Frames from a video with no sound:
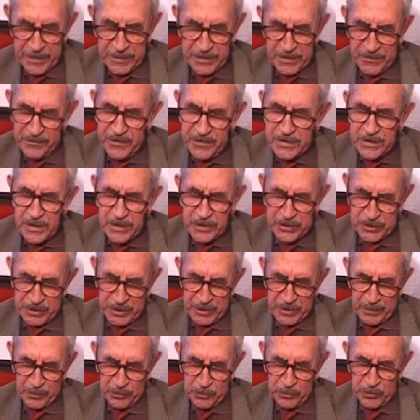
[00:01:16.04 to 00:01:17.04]
Nie wiedzieć
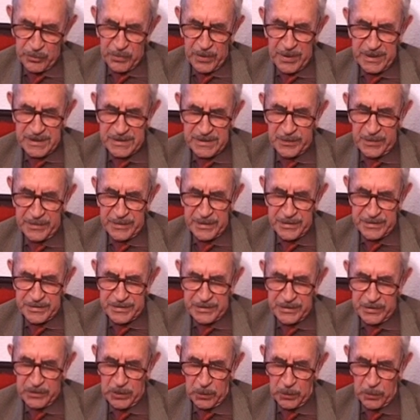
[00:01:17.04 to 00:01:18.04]
czemu do
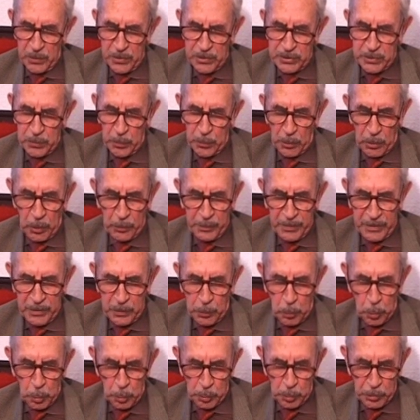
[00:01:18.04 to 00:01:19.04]
ekspedycji dołączył
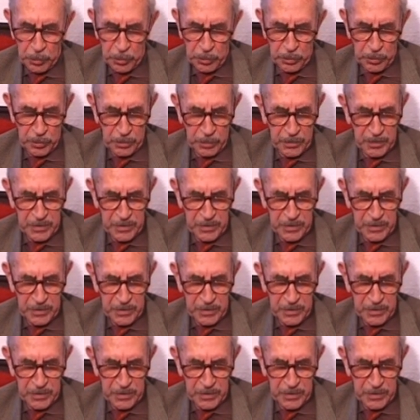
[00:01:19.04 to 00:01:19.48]
Robin Hood,